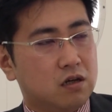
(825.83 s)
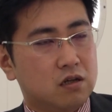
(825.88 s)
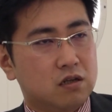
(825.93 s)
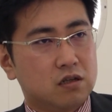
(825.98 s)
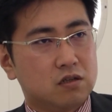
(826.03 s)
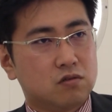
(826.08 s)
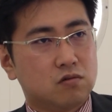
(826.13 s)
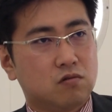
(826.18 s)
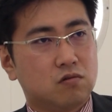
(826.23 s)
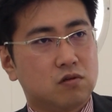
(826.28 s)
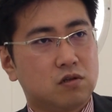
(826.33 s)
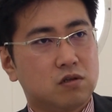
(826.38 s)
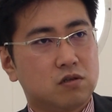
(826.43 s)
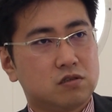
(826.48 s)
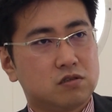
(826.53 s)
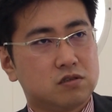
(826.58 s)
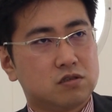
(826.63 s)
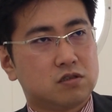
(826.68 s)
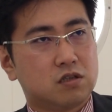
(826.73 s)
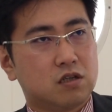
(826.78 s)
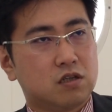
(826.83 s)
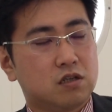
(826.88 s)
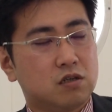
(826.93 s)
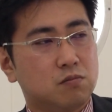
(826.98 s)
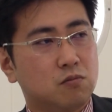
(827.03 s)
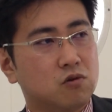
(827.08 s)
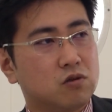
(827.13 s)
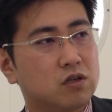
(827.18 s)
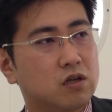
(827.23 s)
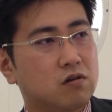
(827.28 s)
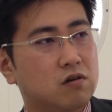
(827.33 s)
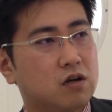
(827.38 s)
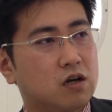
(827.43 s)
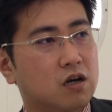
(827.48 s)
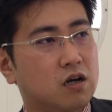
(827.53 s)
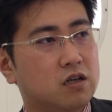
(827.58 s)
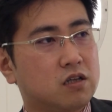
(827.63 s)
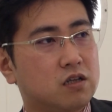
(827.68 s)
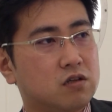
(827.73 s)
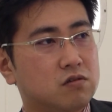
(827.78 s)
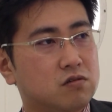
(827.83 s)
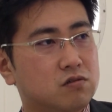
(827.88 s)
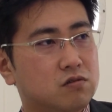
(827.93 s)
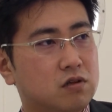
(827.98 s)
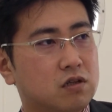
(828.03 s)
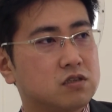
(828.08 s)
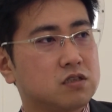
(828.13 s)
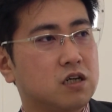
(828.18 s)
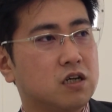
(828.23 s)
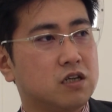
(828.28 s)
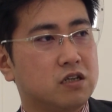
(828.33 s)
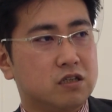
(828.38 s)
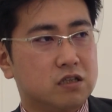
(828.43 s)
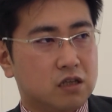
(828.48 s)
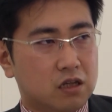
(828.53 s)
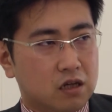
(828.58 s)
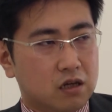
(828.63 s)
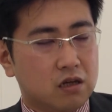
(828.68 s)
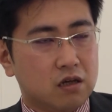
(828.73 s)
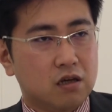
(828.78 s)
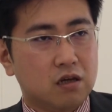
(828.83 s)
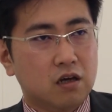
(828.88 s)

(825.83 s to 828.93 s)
でそこで実際に問題を抱えてる人たちがいて、